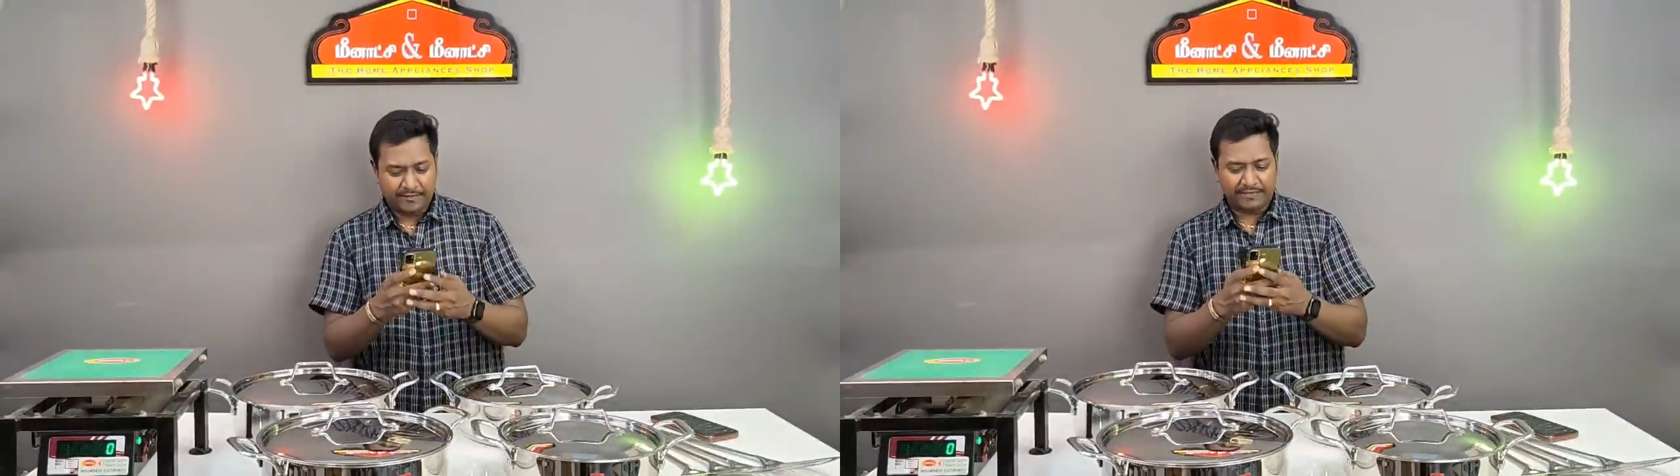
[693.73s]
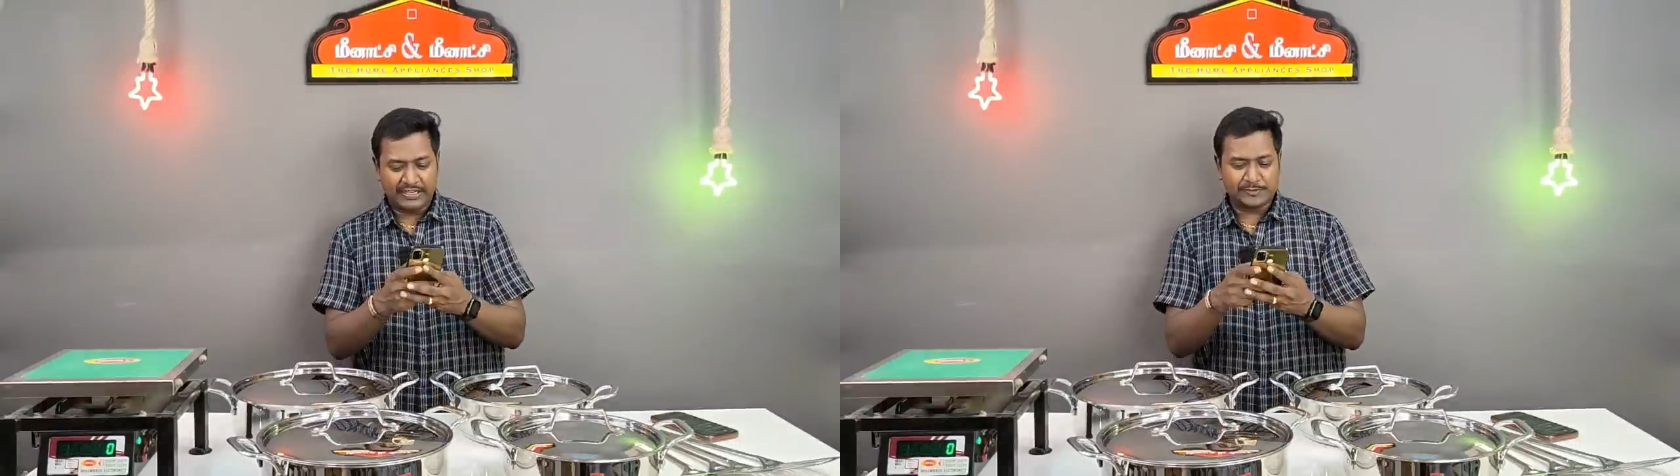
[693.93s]

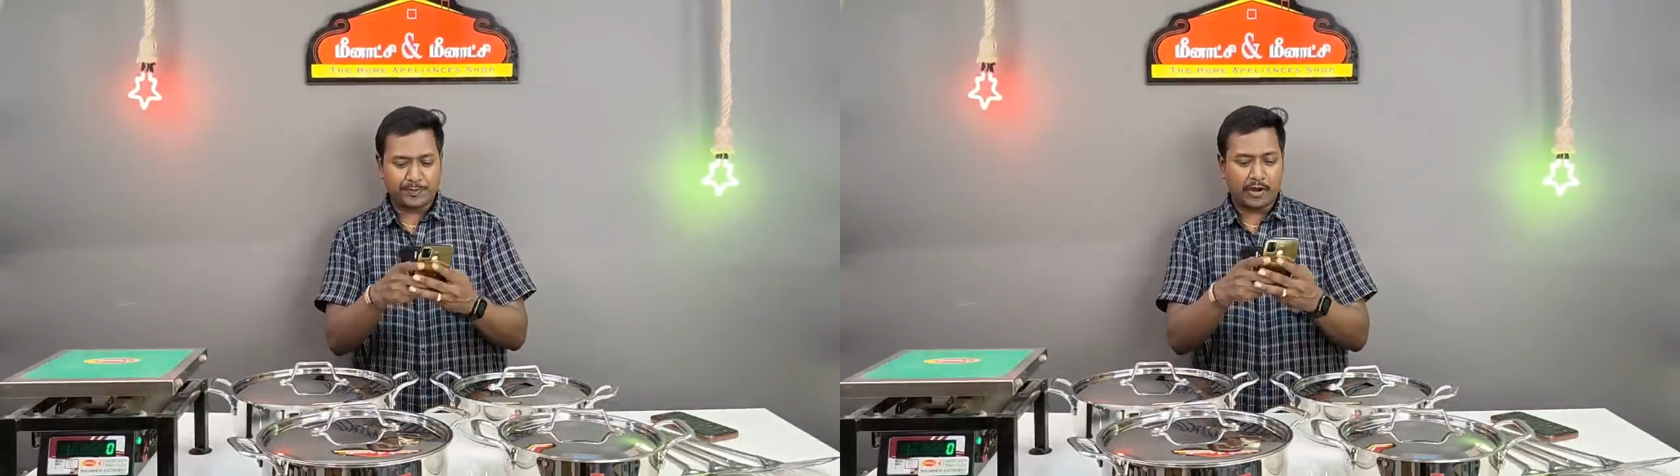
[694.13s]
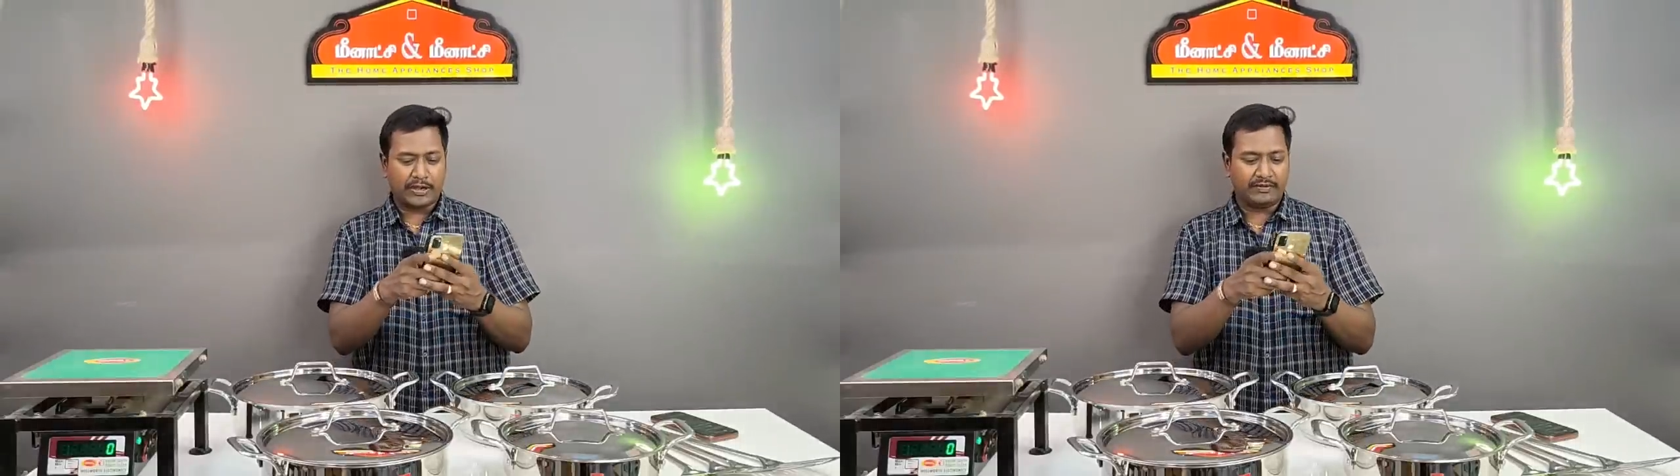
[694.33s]
ஃபர்ஸ்ட்
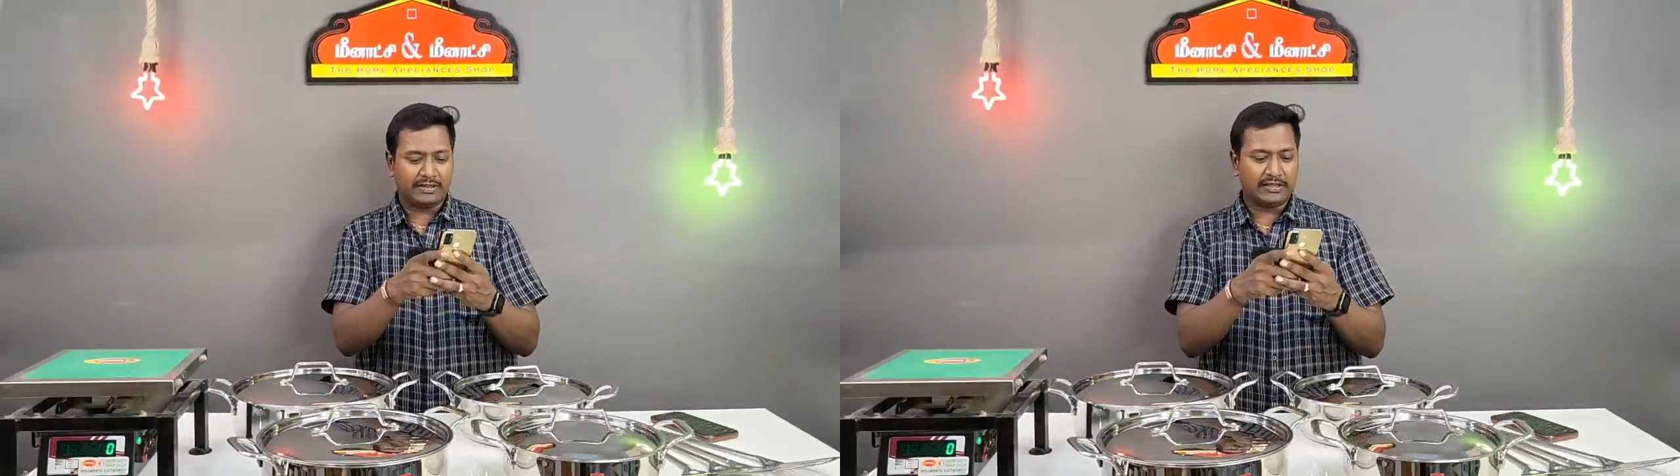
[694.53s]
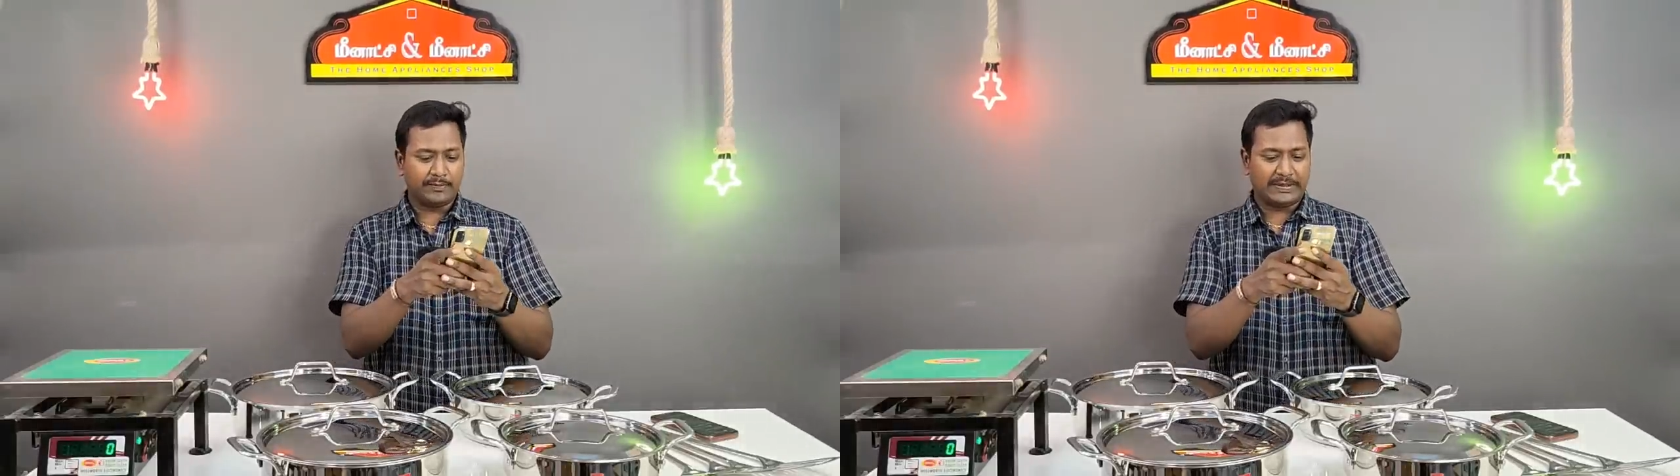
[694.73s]
ப்ராடக்ட் வந்துட்டு